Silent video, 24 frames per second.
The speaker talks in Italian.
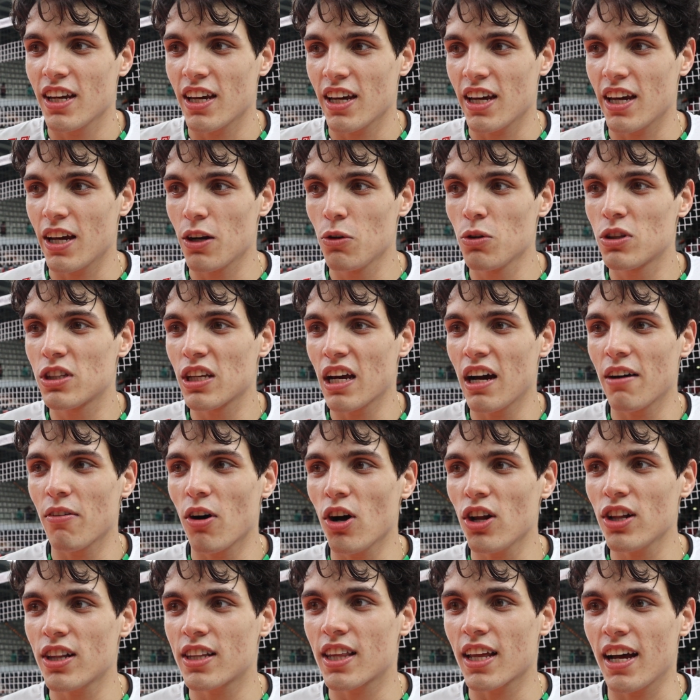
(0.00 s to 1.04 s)
Eh, l'ultima
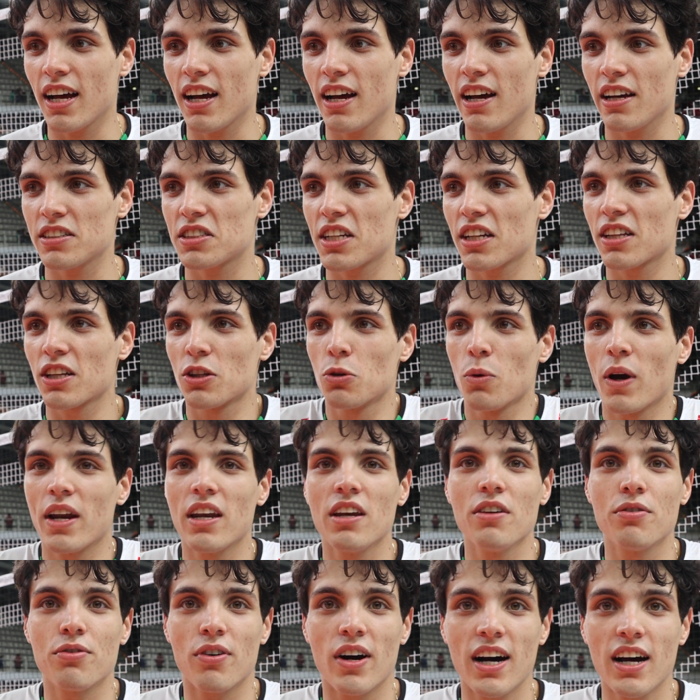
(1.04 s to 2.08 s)
volta è stata due
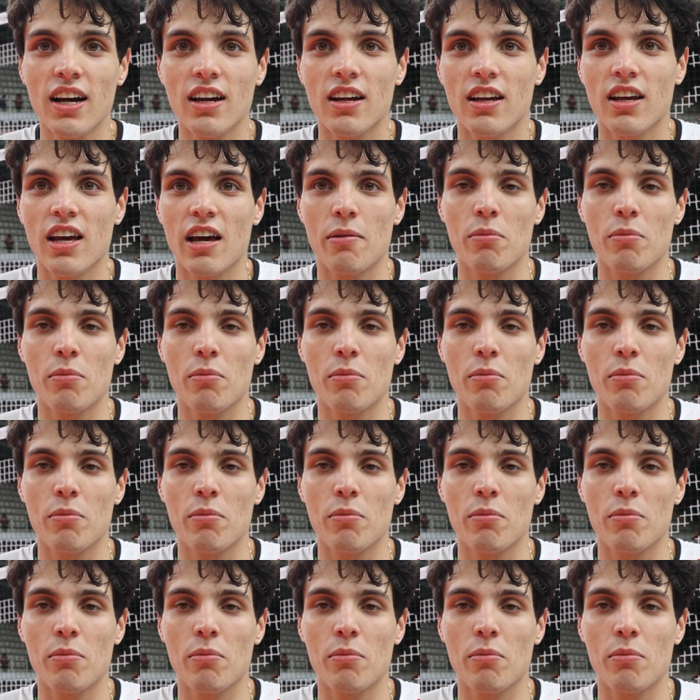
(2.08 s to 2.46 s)
anni fa,